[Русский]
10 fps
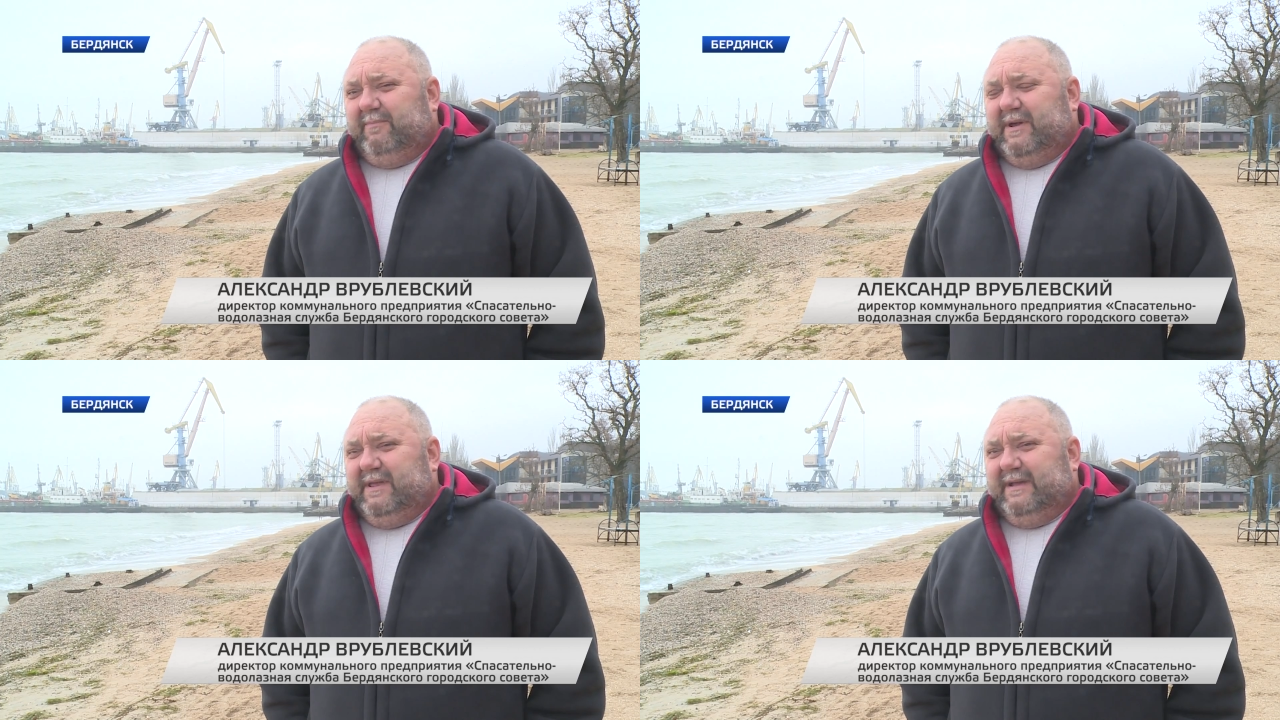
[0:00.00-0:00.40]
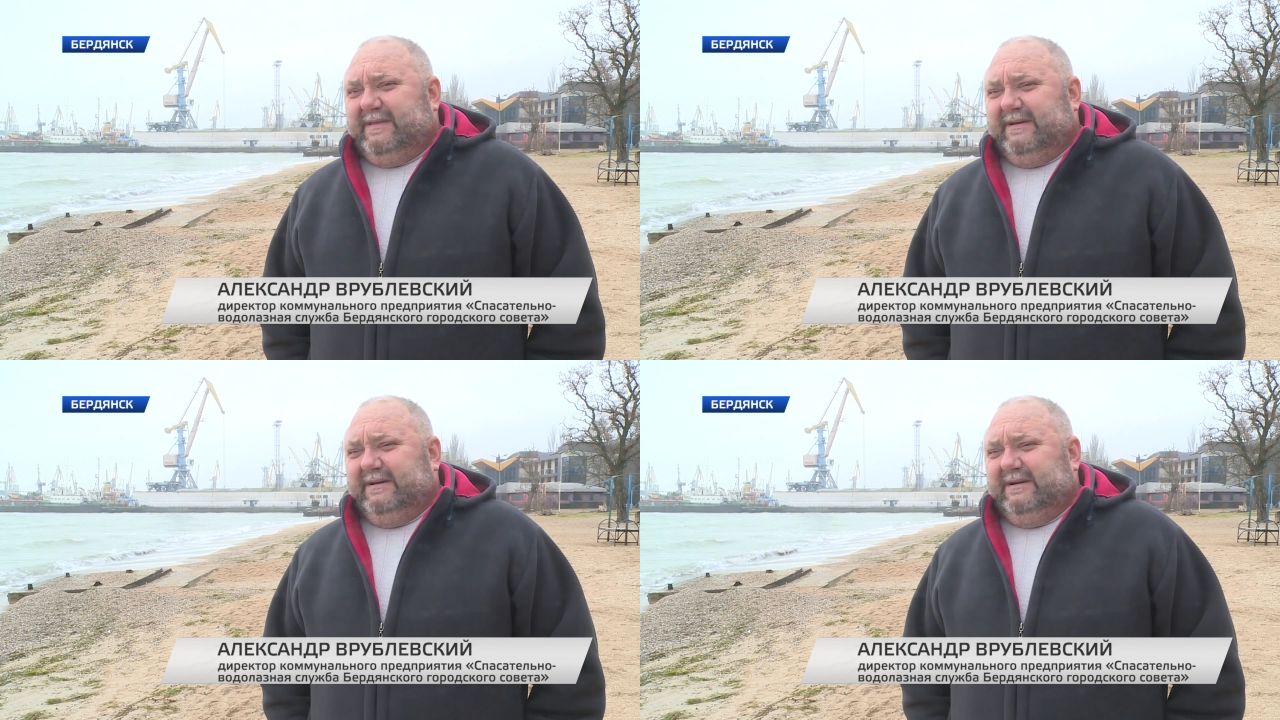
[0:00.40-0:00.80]

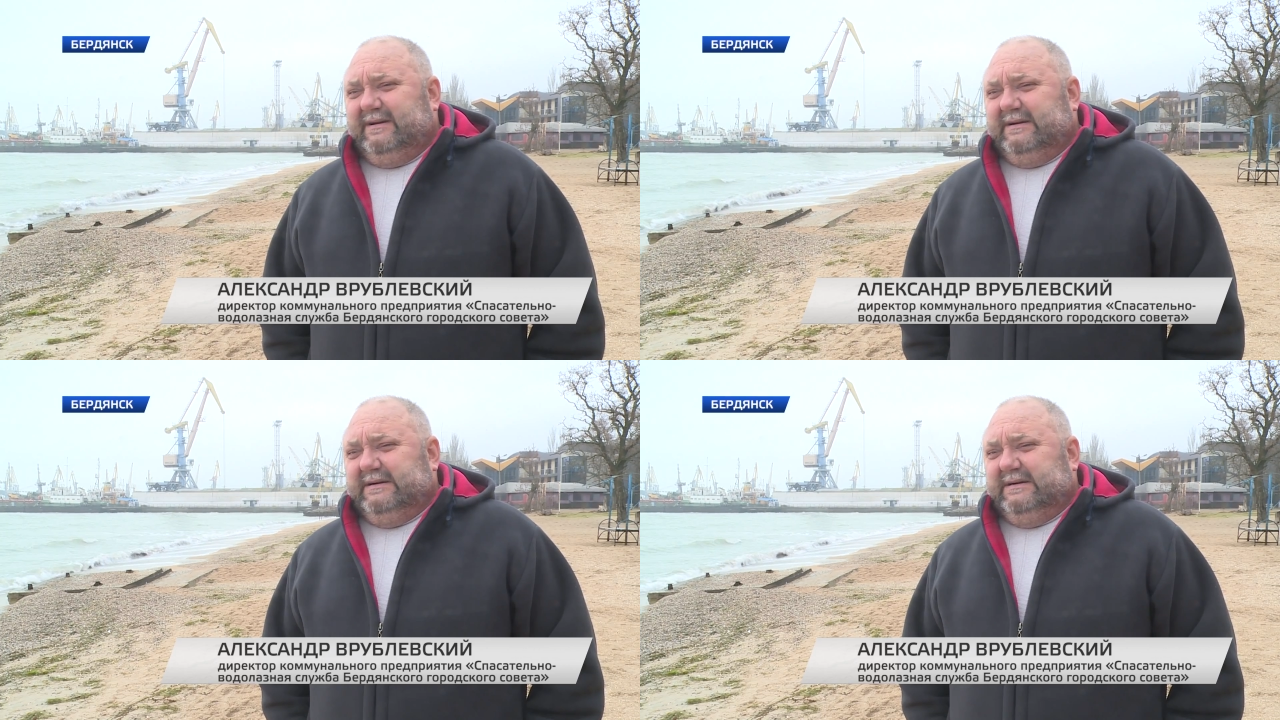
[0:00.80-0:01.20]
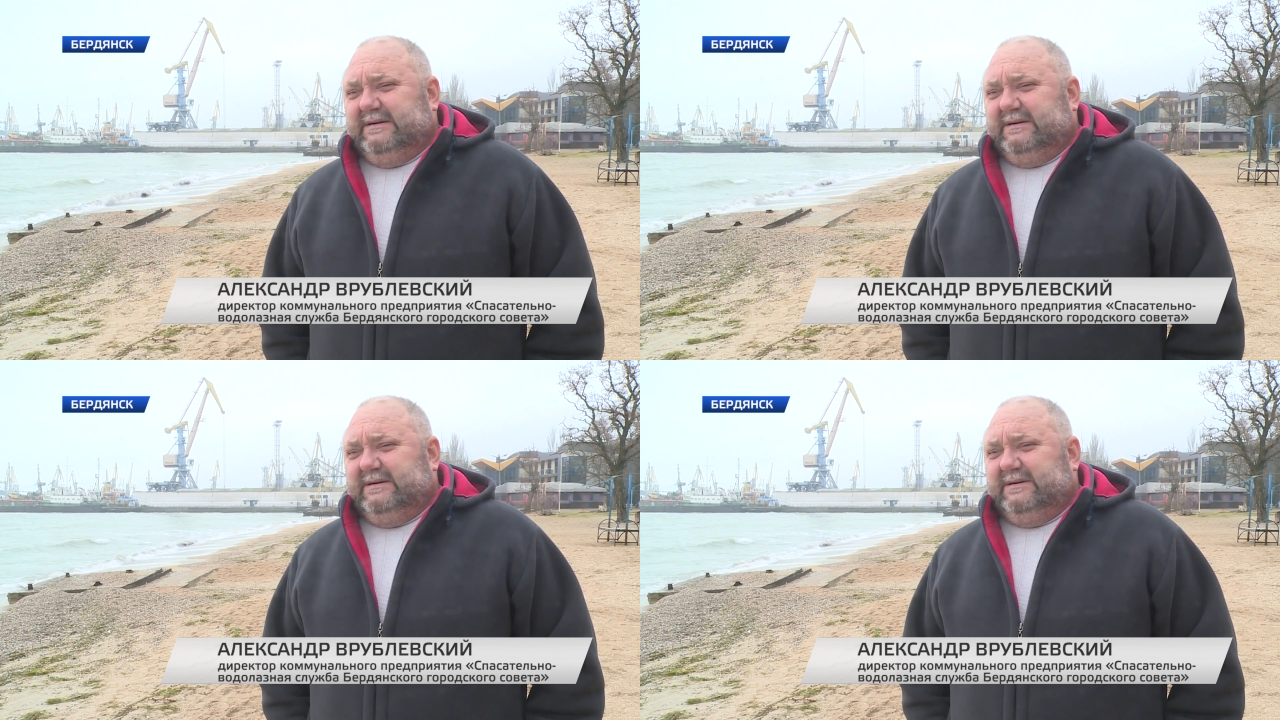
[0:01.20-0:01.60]
понять,
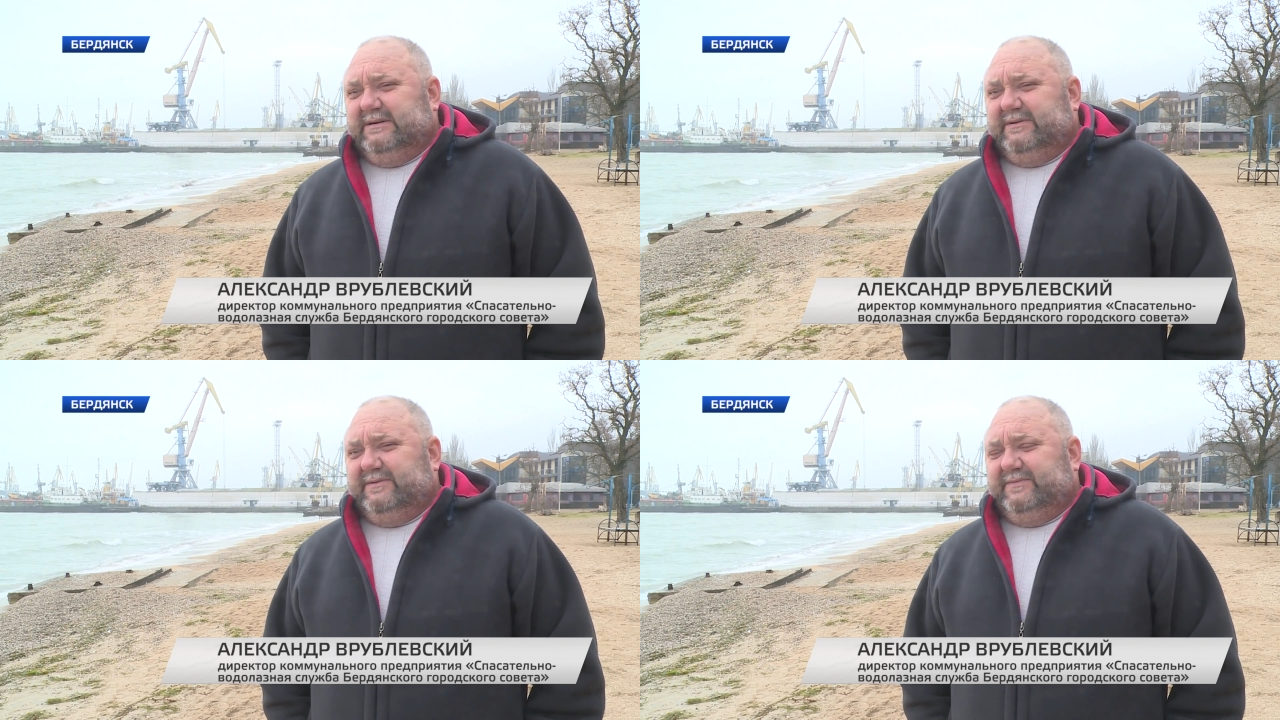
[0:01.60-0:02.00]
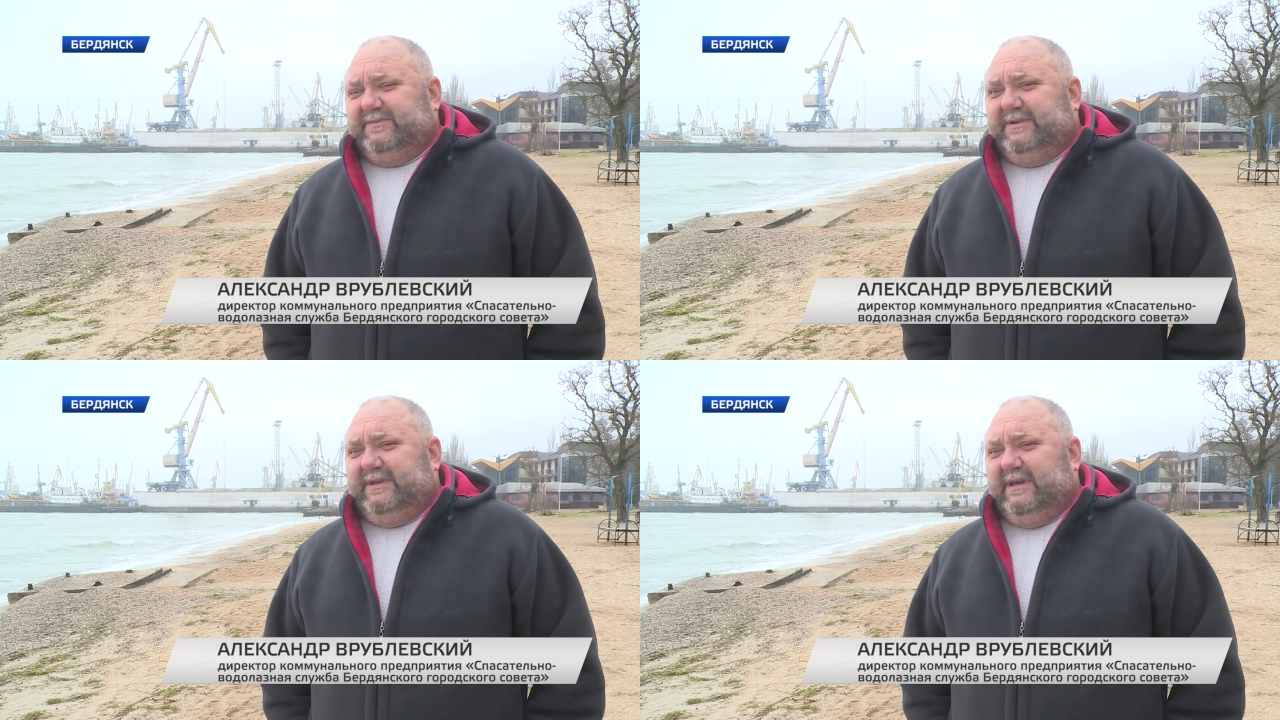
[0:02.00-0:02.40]
э,
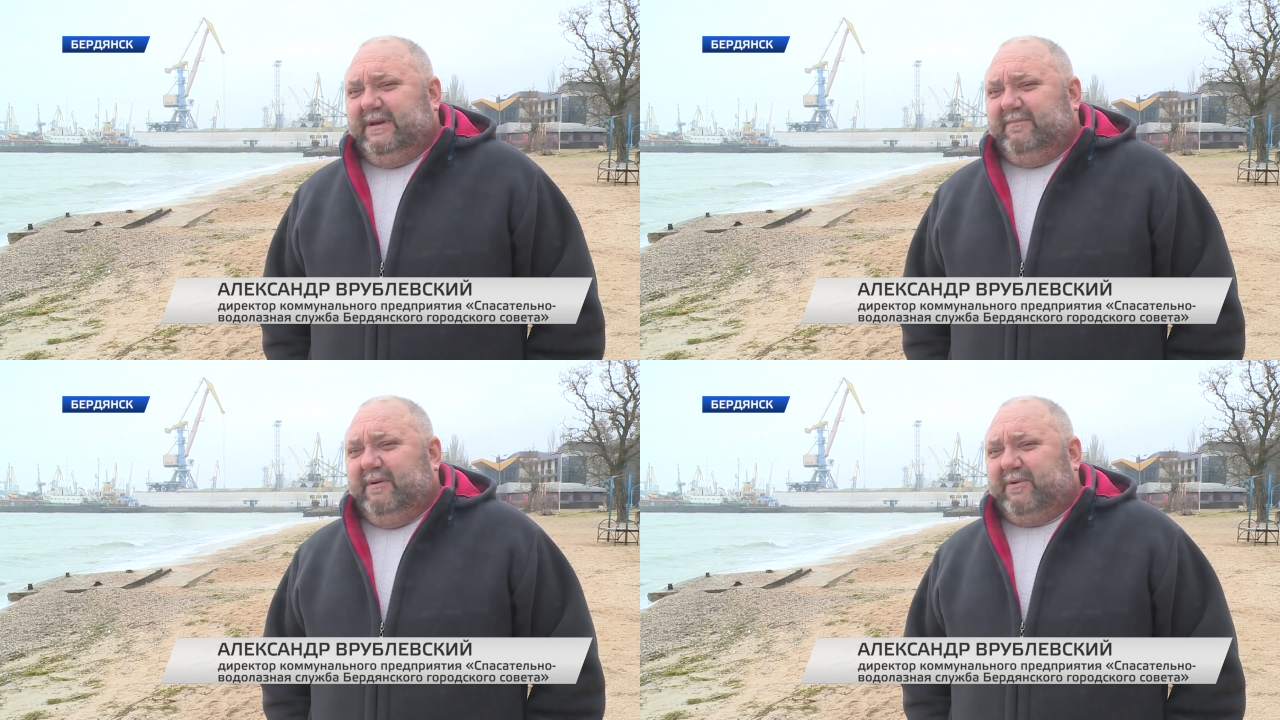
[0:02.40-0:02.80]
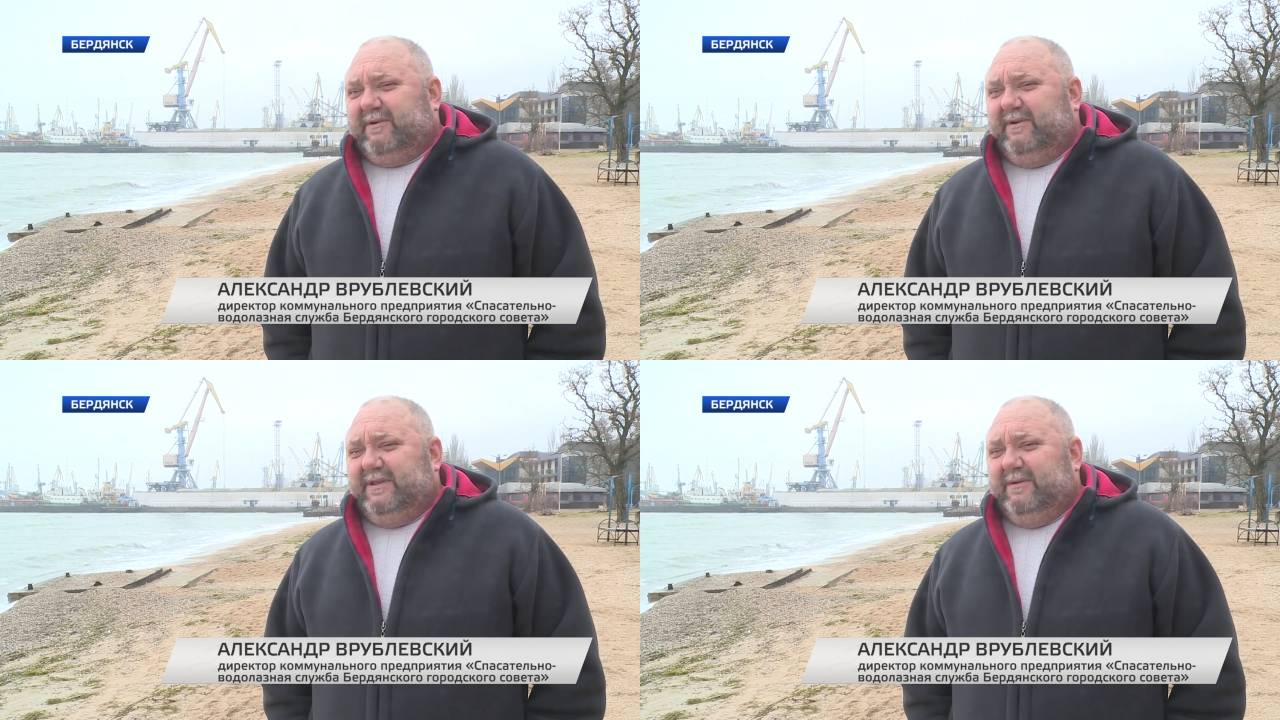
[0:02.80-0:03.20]
где мы
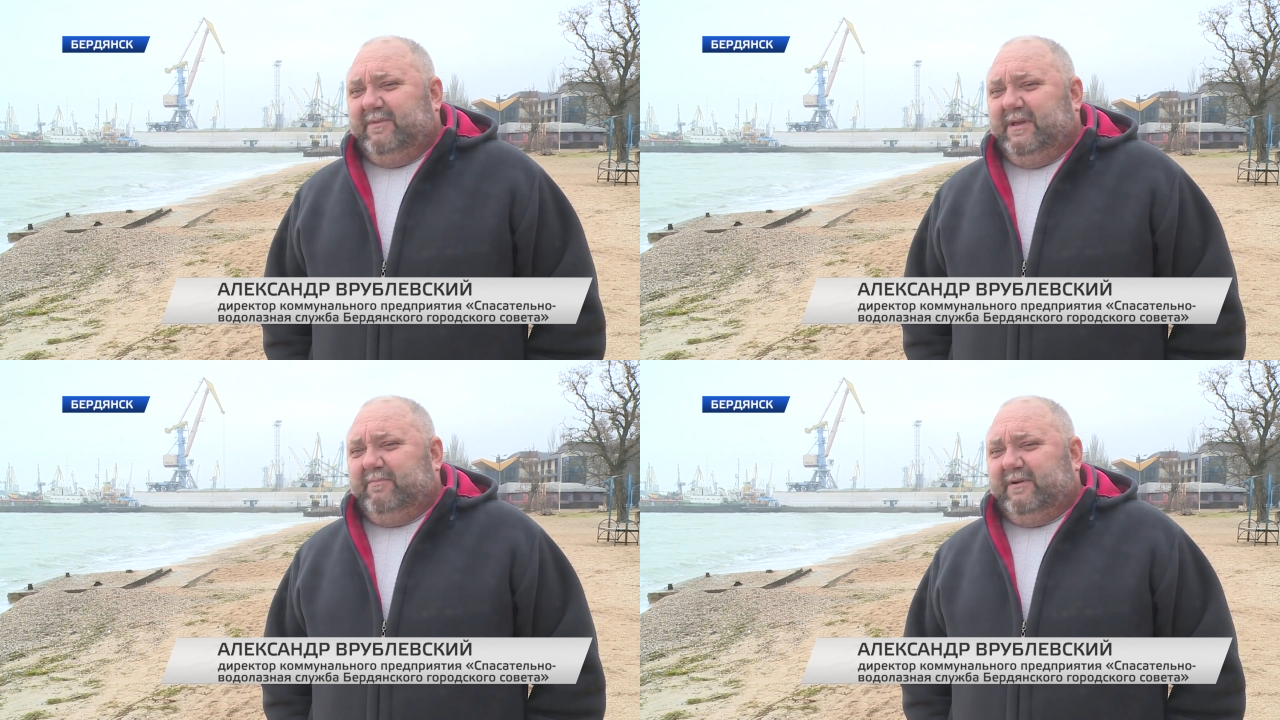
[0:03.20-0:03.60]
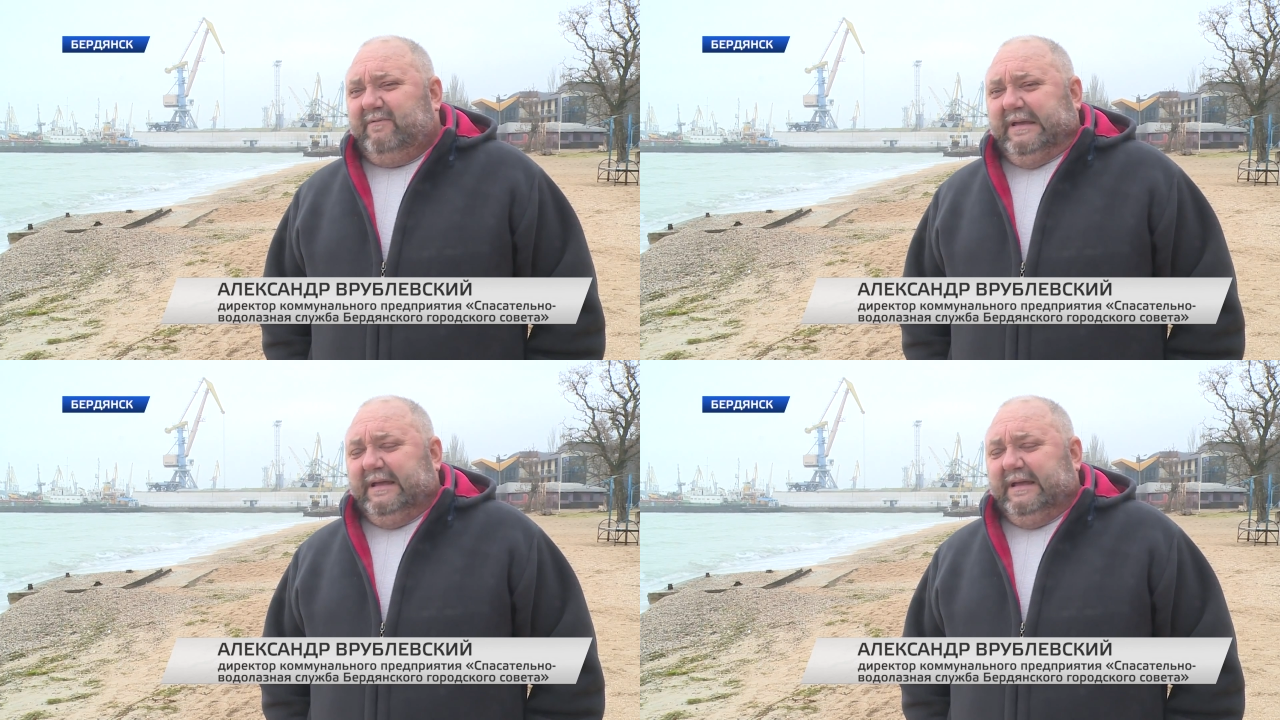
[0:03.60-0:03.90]
правы, где мы не правы.